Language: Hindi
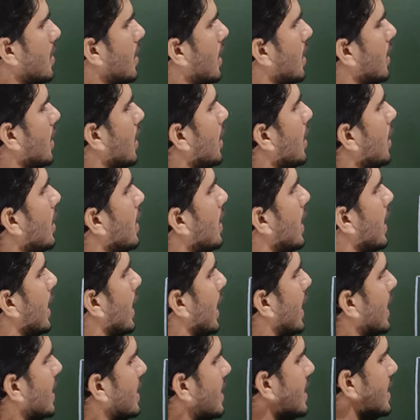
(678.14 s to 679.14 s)
के अंदर
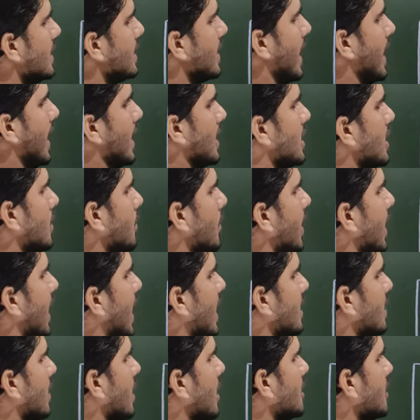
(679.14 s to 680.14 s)
कि जिस डायरेक्शन में
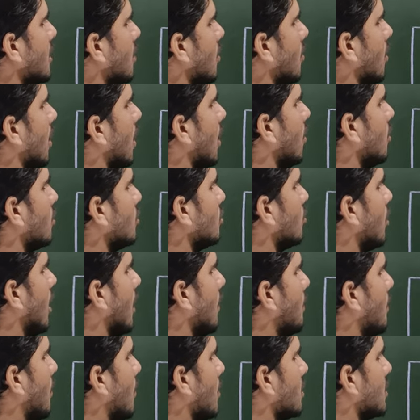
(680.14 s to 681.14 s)
एसलेशन होगा उसको
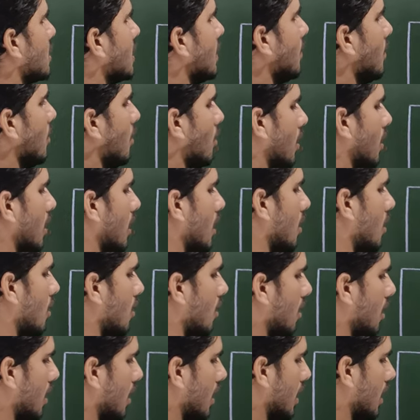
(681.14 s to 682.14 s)
आप पॉजिटिव लोगे
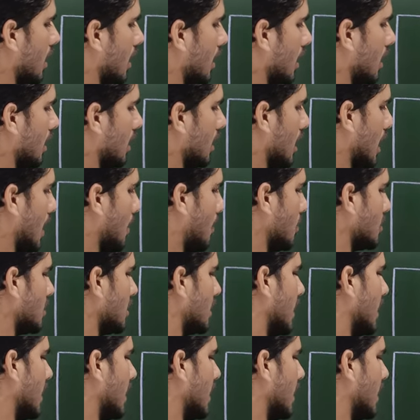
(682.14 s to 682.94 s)
और अपोजिट